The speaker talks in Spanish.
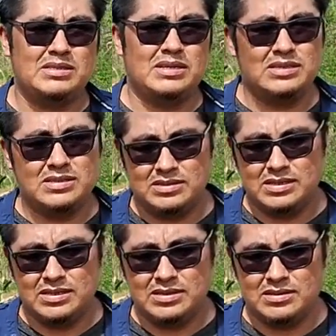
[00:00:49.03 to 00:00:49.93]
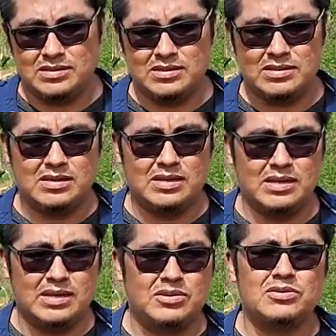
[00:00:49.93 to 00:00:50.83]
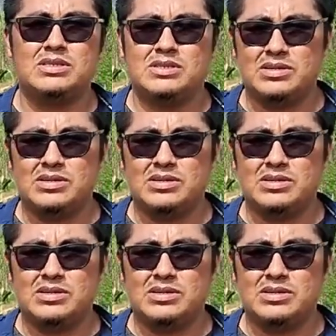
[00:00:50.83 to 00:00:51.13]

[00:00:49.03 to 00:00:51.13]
en, en, condiciones